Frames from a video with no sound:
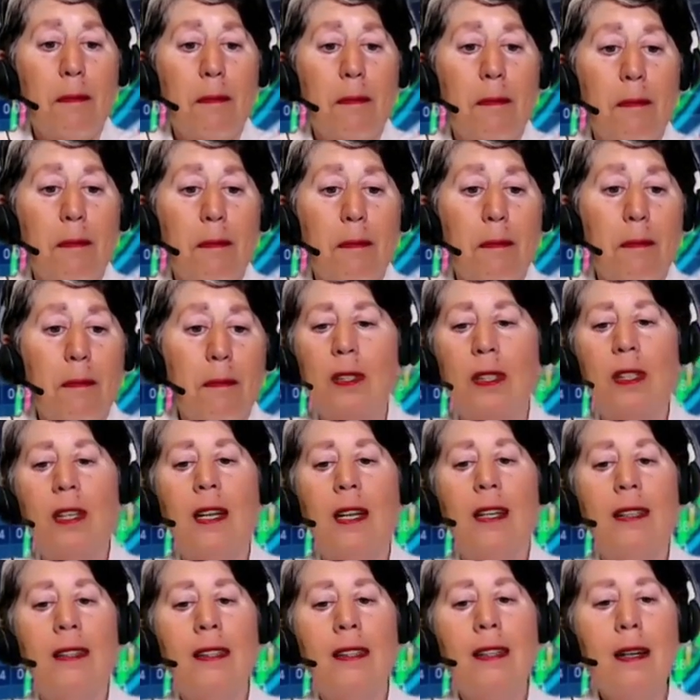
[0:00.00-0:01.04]
Por eso es que
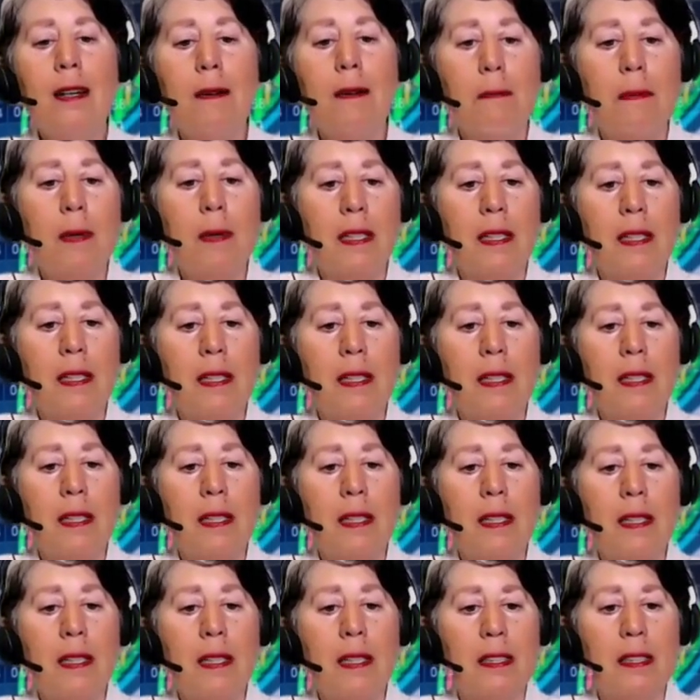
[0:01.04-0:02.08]
caemos en las
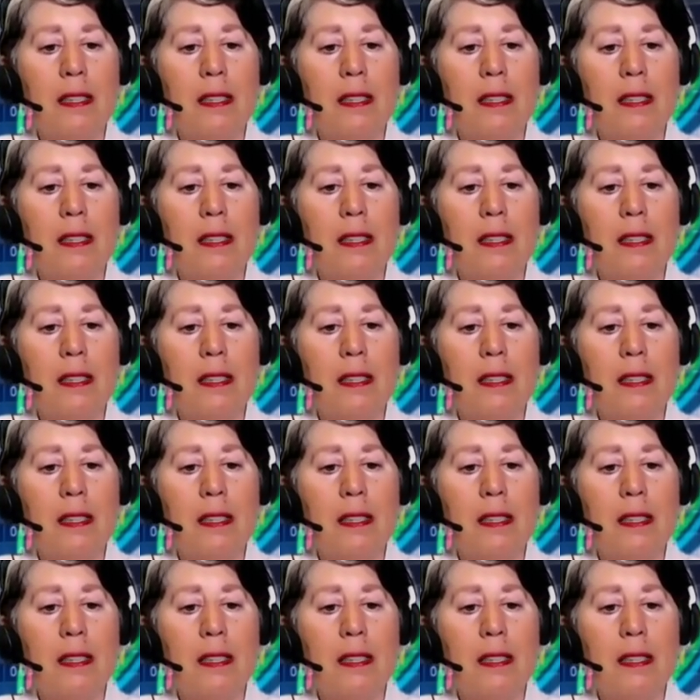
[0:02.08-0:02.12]
trampas.